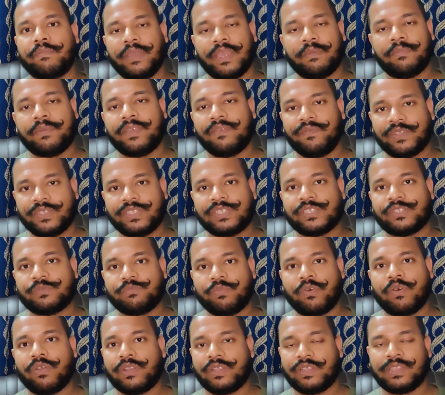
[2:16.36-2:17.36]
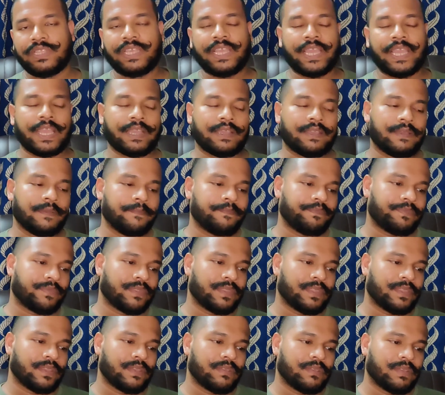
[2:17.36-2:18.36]
बेबी विच इज बोर्न इन द
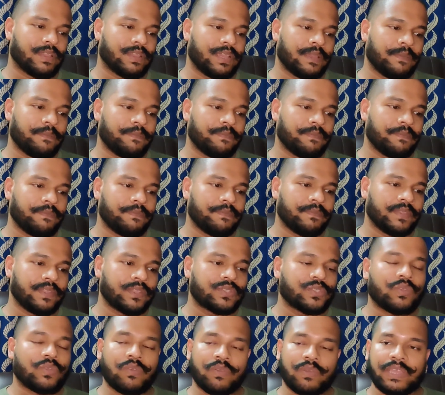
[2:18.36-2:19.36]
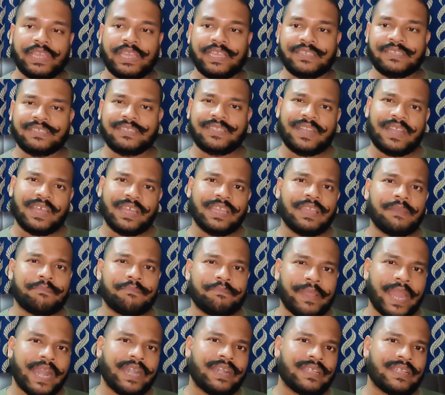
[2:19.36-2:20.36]
एग ओके सो इस तरह के
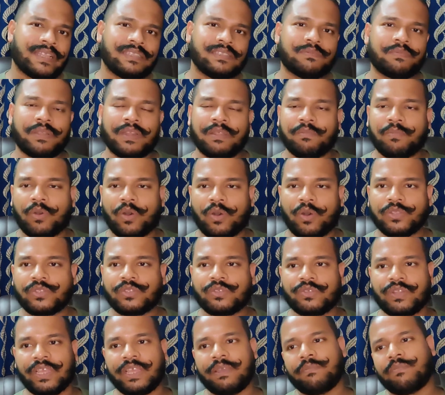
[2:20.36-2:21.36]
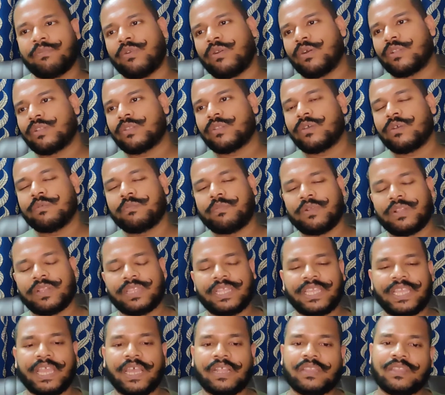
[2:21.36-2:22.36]
पैटर्न मैंने बहुत सुना है बहुत लोग
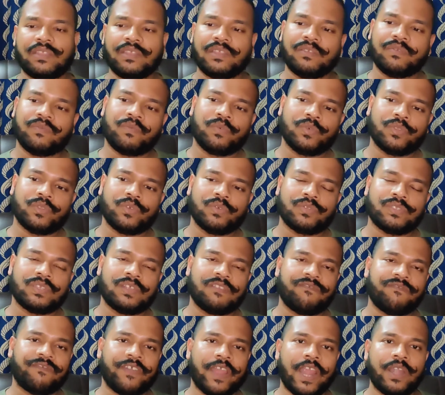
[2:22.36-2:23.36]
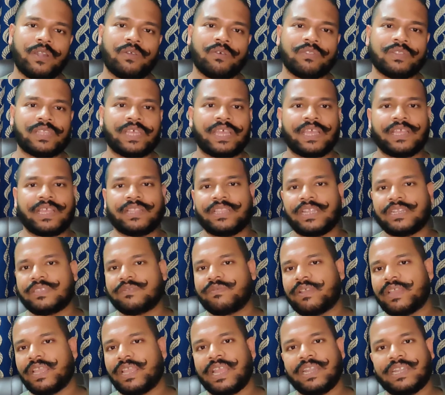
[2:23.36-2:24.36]
बोलते हैं वो तो सिर्फ फैट होता है
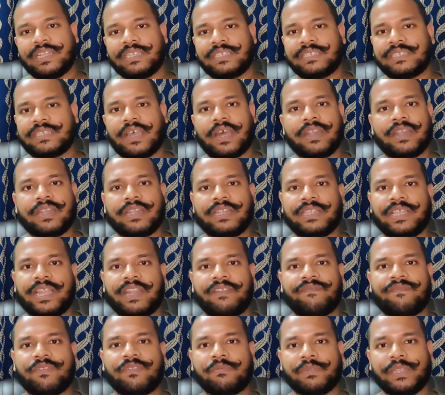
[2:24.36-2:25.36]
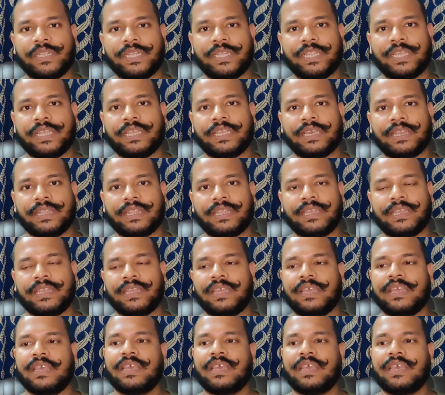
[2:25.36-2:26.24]
दैट्स वाई आर डिस्कार्डेड दैट फ्रॉम ईटिंग करके